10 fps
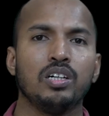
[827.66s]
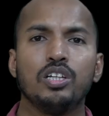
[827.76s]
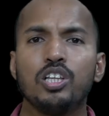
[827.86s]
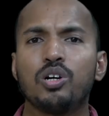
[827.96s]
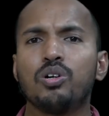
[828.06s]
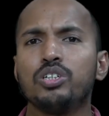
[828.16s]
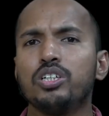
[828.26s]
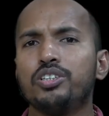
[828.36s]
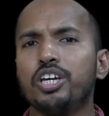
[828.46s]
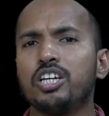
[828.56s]
ఇదిగో ఈ
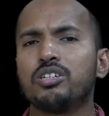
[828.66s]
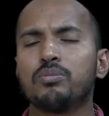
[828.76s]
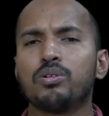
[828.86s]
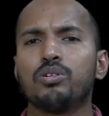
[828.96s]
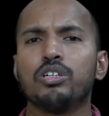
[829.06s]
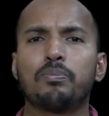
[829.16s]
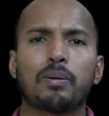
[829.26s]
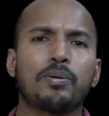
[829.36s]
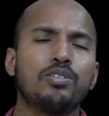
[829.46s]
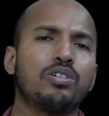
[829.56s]
దేశంలో ఈ
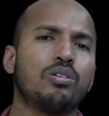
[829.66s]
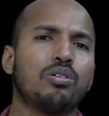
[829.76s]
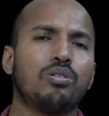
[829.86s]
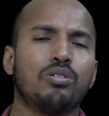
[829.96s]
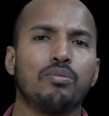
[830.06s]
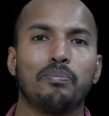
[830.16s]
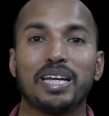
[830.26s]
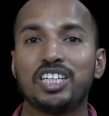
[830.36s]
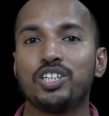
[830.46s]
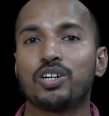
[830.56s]
ప్రపంచంలో
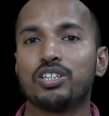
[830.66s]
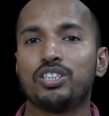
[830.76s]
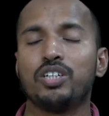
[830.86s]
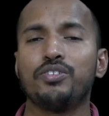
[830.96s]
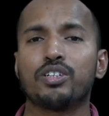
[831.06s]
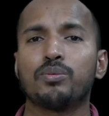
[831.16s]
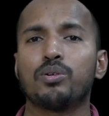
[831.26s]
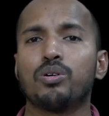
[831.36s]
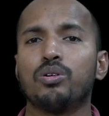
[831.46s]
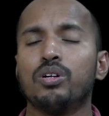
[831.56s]
మనిషి యొక్క
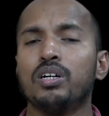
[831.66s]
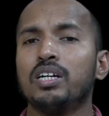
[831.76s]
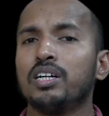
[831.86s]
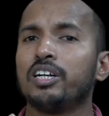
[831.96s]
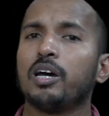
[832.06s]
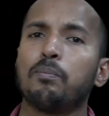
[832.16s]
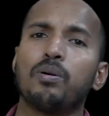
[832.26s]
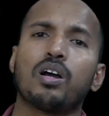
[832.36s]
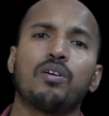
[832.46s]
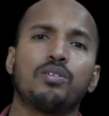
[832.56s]
జీవితంలో డబ్బు
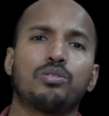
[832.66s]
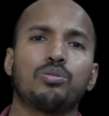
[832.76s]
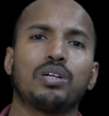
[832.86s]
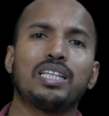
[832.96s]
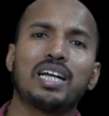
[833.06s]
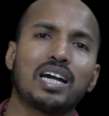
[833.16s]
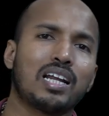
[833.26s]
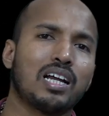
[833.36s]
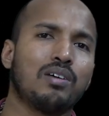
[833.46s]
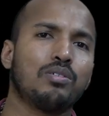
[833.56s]
కావచ్చు అధికారం
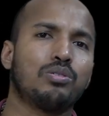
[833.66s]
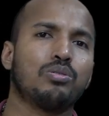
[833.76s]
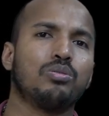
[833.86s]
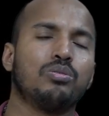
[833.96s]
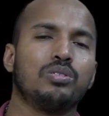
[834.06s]
కావచ్చు